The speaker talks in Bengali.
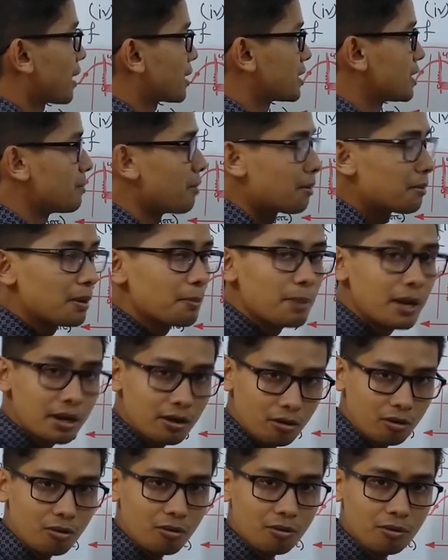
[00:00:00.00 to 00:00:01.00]
ম্যাক্সিমামে
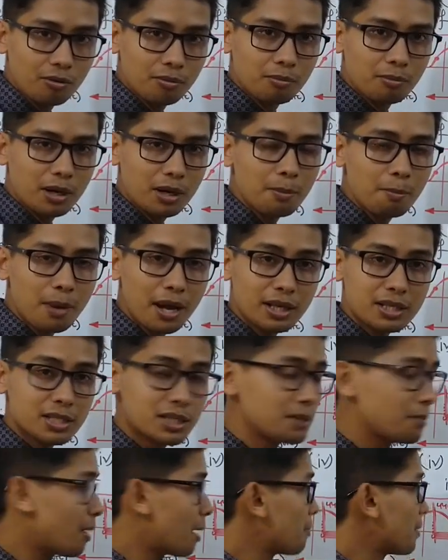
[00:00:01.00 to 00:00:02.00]
বের করো মানে
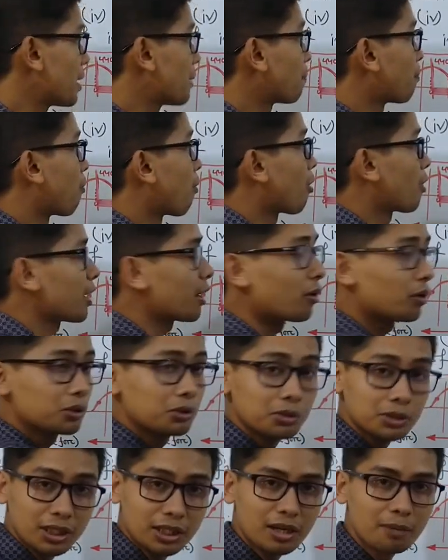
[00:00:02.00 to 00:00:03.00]
ম্যাক্সিমামের পরে
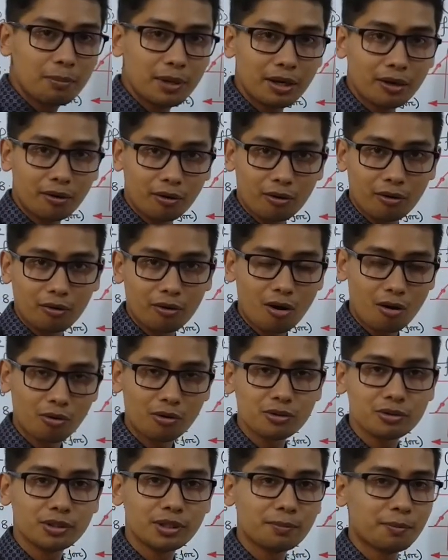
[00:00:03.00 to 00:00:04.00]
কত সেটা বের করো
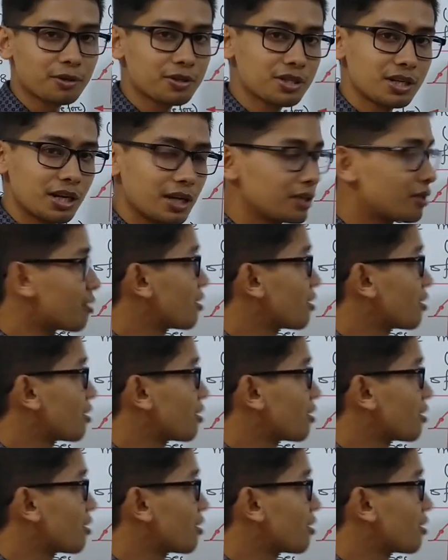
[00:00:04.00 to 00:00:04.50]
কখনো যদি প্রশ্নে এই